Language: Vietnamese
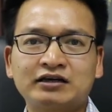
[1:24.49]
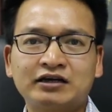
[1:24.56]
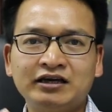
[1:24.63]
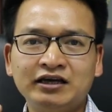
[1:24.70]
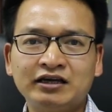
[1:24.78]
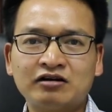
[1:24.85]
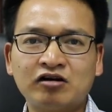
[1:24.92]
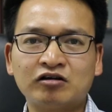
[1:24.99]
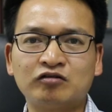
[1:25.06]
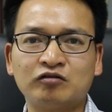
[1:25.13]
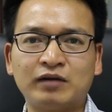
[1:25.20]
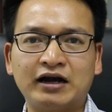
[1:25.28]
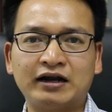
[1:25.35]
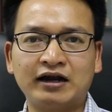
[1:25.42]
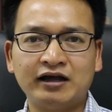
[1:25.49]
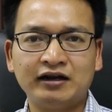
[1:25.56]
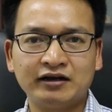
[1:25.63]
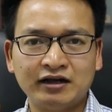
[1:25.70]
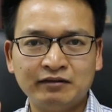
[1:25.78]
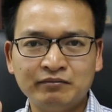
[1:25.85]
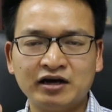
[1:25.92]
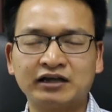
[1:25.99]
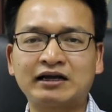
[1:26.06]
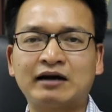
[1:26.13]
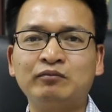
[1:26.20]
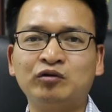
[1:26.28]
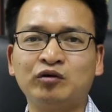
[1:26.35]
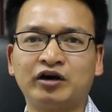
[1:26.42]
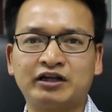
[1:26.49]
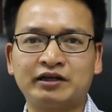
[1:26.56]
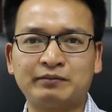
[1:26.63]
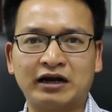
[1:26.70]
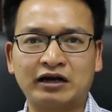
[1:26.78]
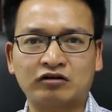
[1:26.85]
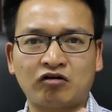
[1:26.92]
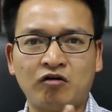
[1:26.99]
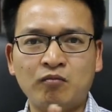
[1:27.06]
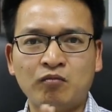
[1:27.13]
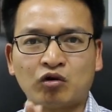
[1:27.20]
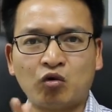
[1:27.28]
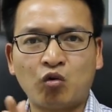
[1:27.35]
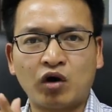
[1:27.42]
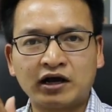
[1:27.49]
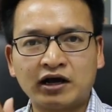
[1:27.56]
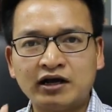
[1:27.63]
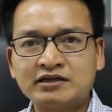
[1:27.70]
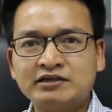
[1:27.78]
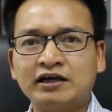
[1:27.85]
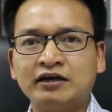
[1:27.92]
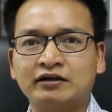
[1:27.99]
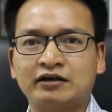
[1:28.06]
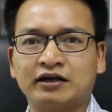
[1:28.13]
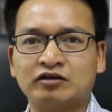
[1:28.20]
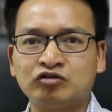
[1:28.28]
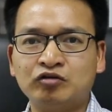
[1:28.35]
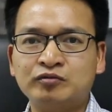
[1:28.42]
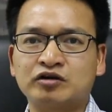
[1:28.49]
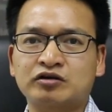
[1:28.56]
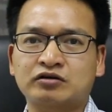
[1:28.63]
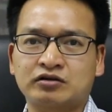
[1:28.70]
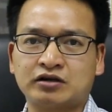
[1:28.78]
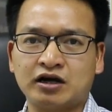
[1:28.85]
khi con của bạn đã đến 18 tuổi thì bạn có một nguồn ngân sách để giúp cho